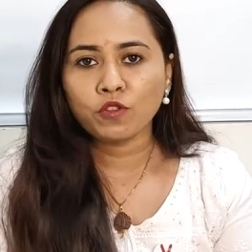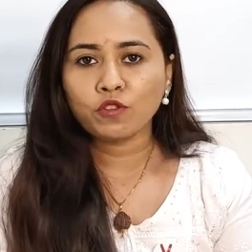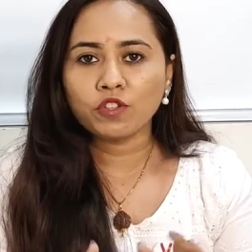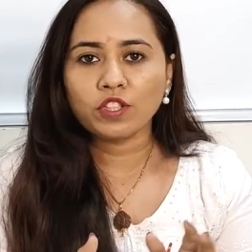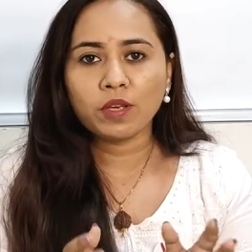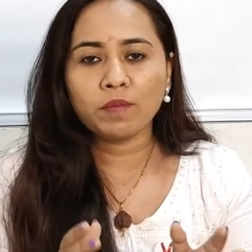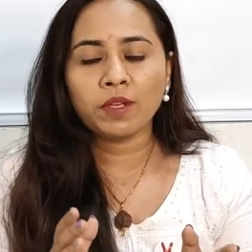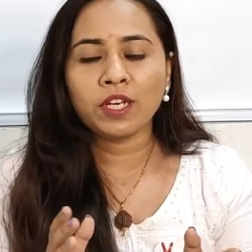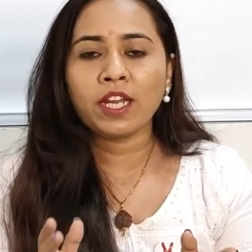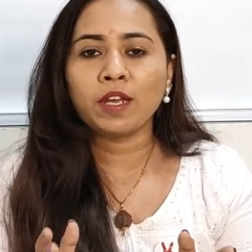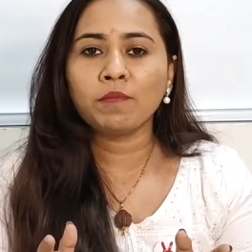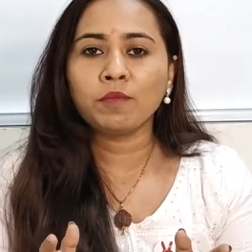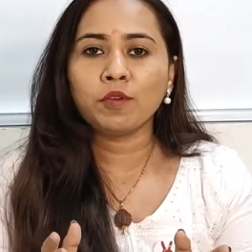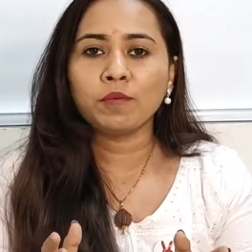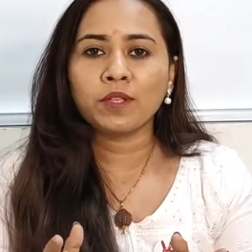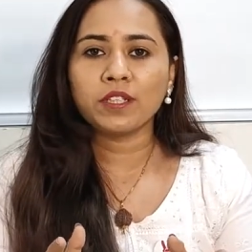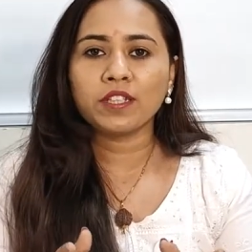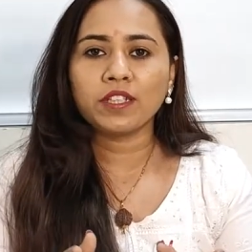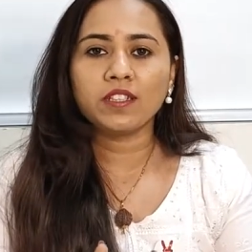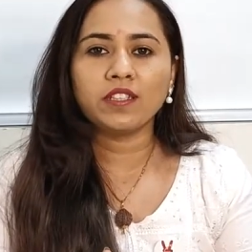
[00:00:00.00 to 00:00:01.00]
तो ये मैंने
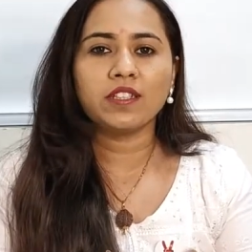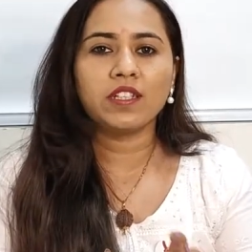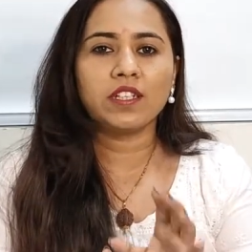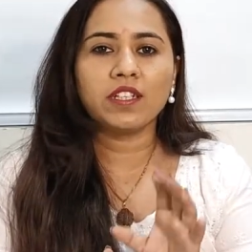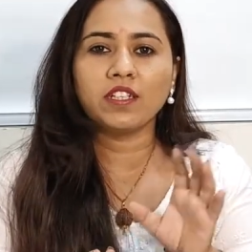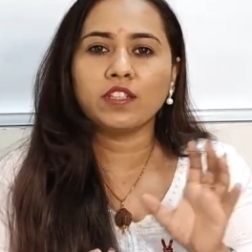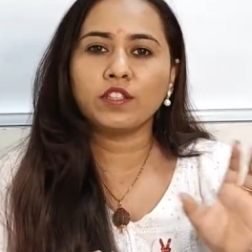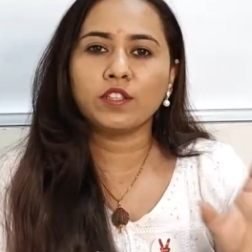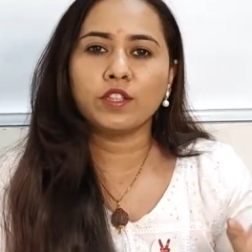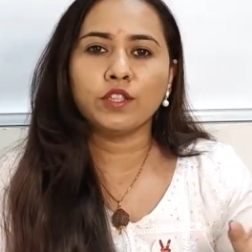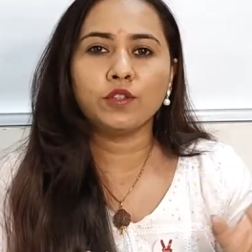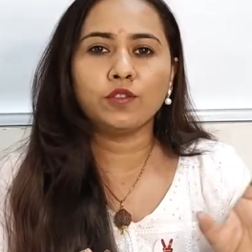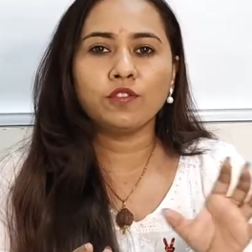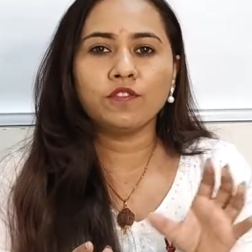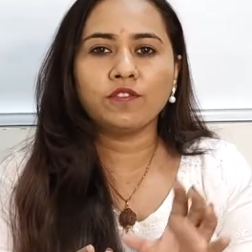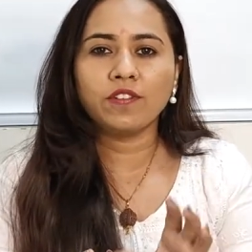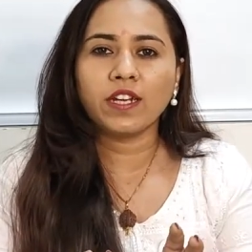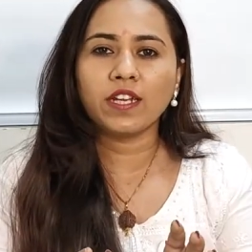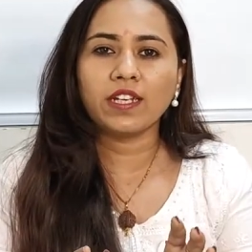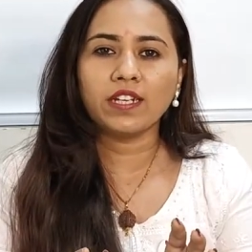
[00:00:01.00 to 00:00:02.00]
आपको बता दिया कि थ्री थ्री टू
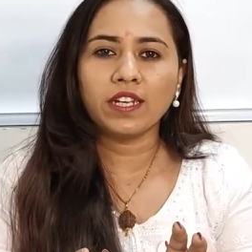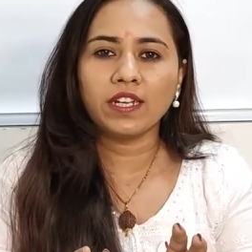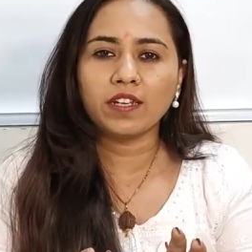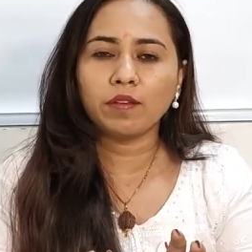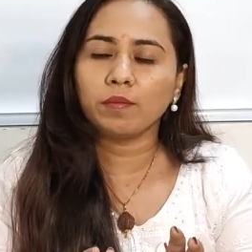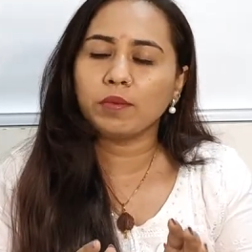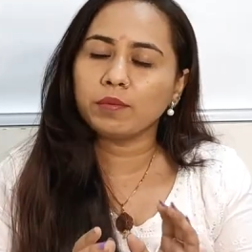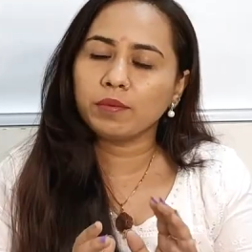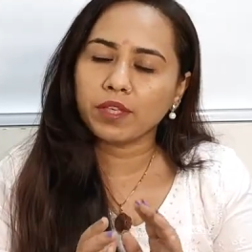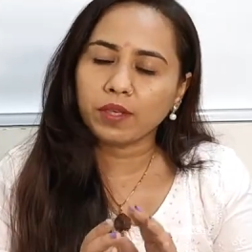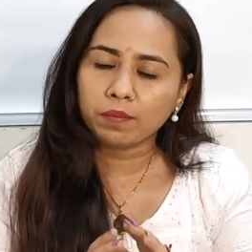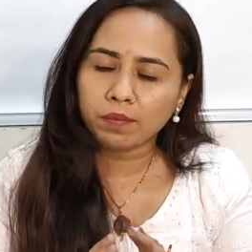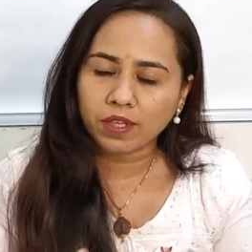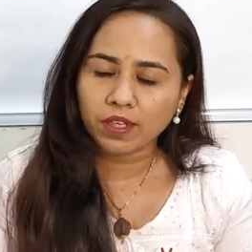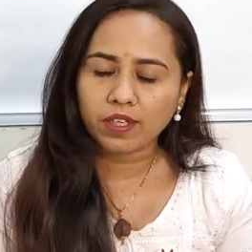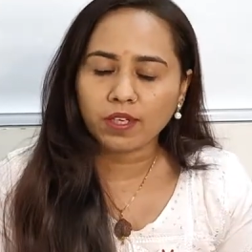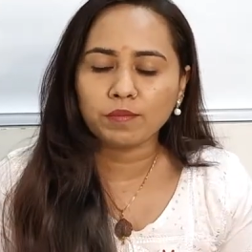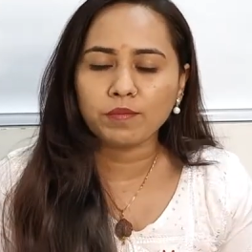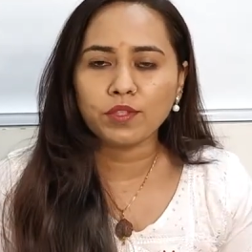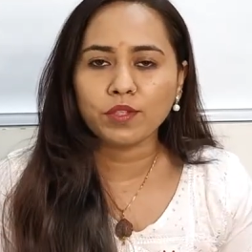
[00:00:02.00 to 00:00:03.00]
फाइव लाख में भी आप
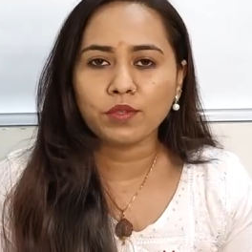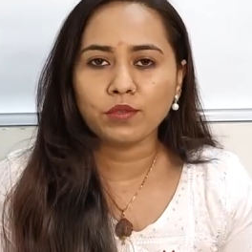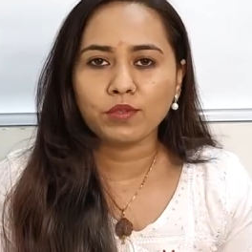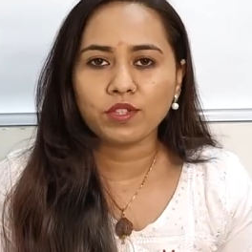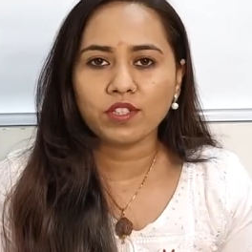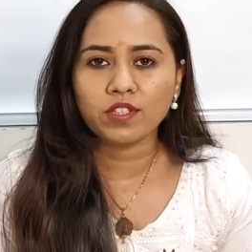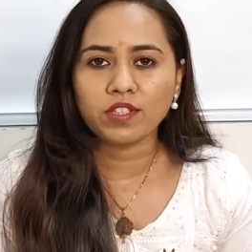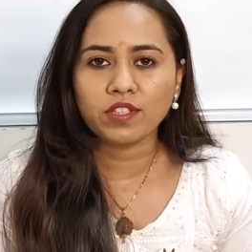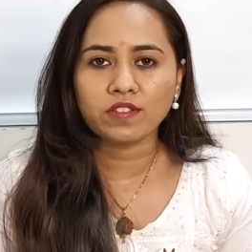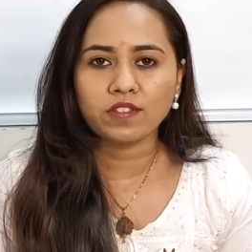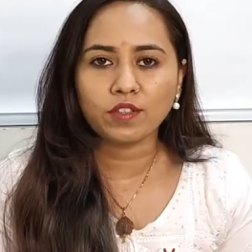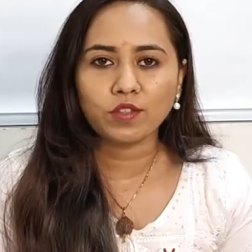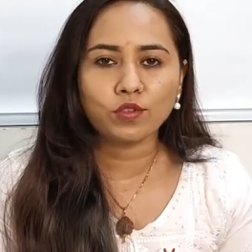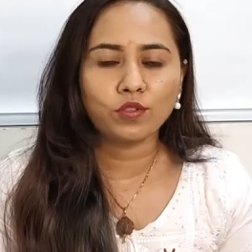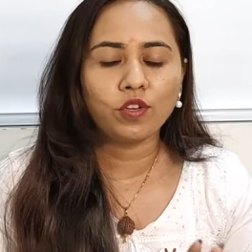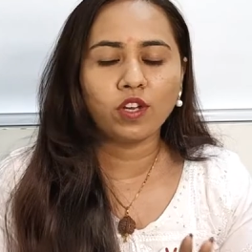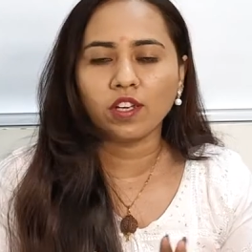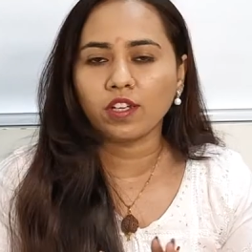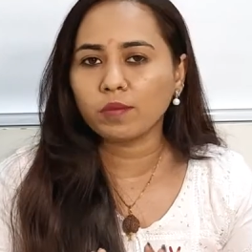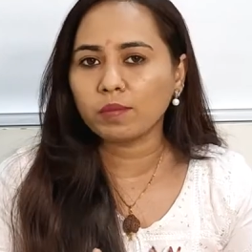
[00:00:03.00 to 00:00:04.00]
आराम से यूके जा
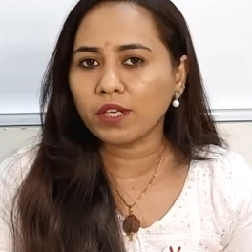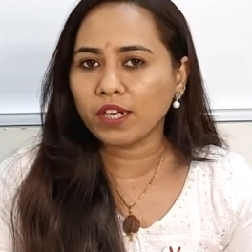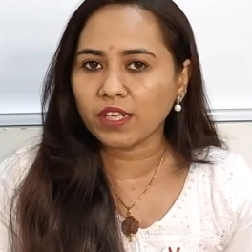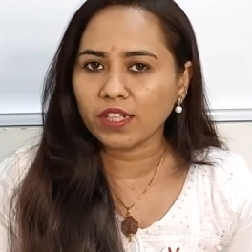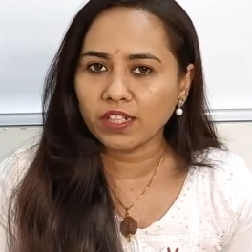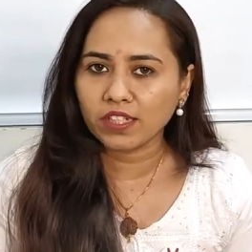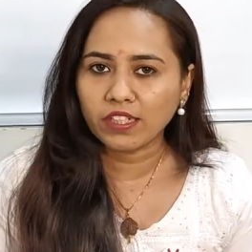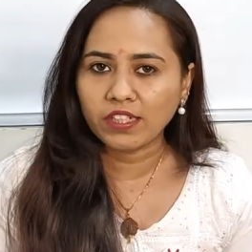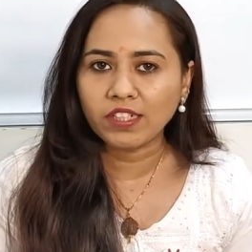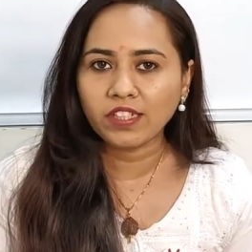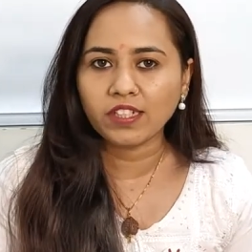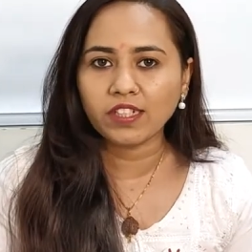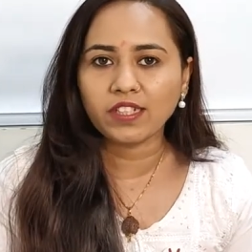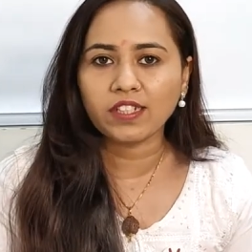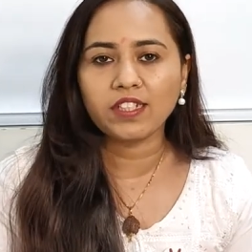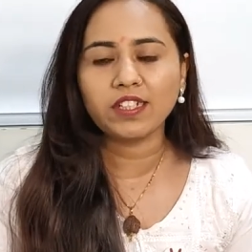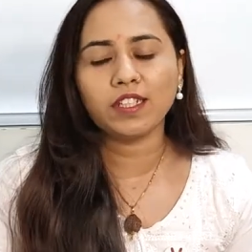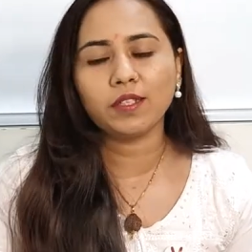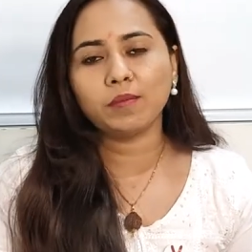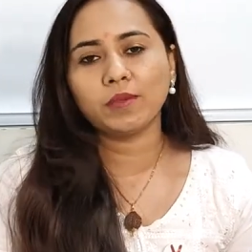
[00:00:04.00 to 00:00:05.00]
सकते हो हर बड़ाई नहीं
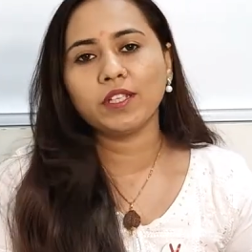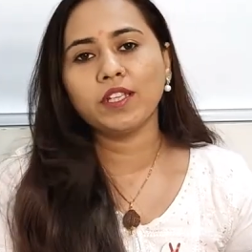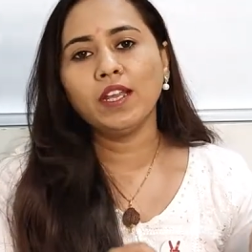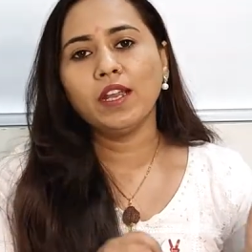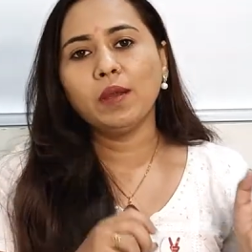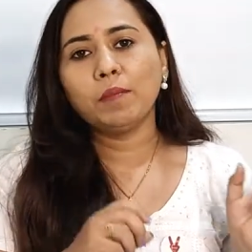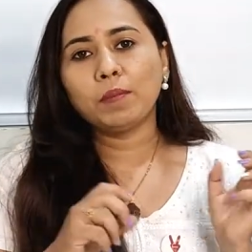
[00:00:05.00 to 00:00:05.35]
करनी है कि भाई